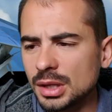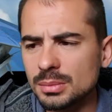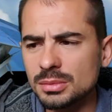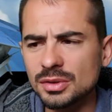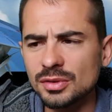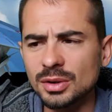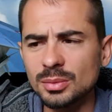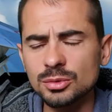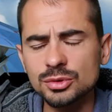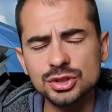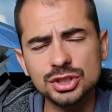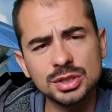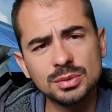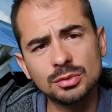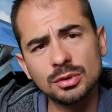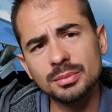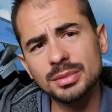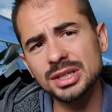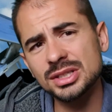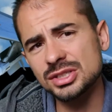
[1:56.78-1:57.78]
Mais vraiment, ce qui
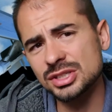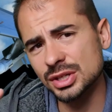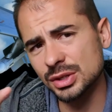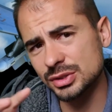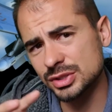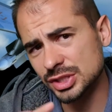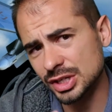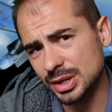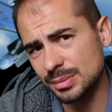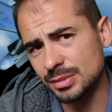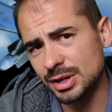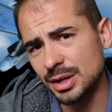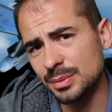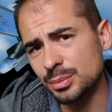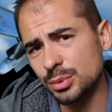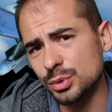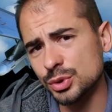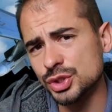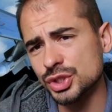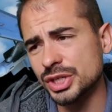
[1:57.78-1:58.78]
m'embête, c'est réussir à me
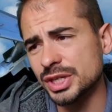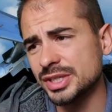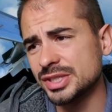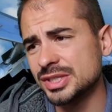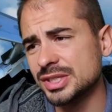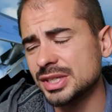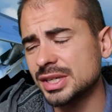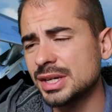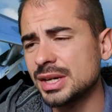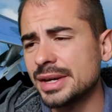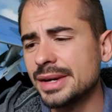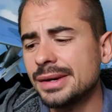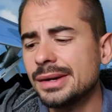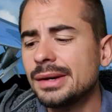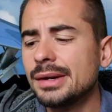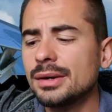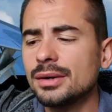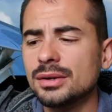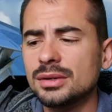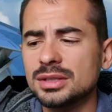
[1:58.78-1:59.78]
rapprocher assez
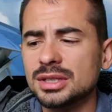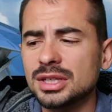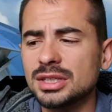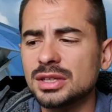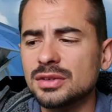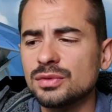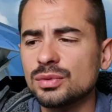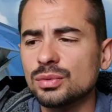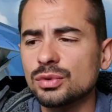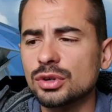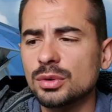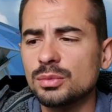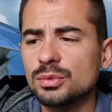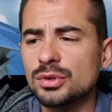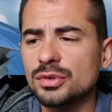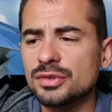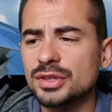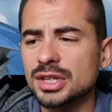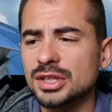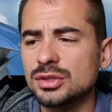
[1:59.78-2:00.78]
euh, d'un avion comme le
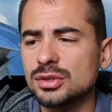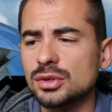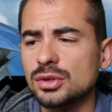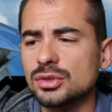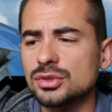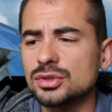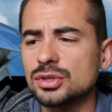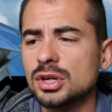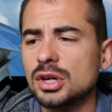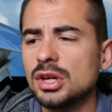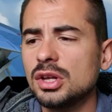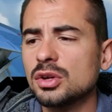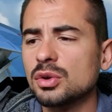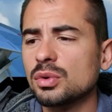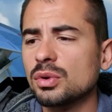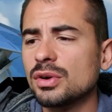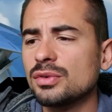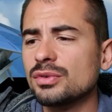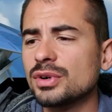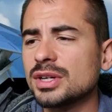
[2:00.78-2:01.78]
F-14,
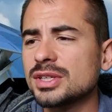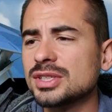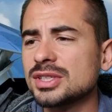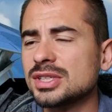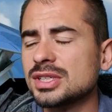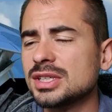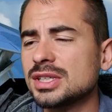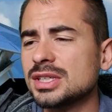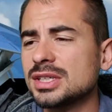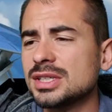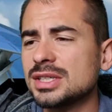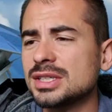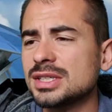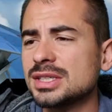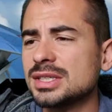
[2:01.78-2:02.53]
On va voir si,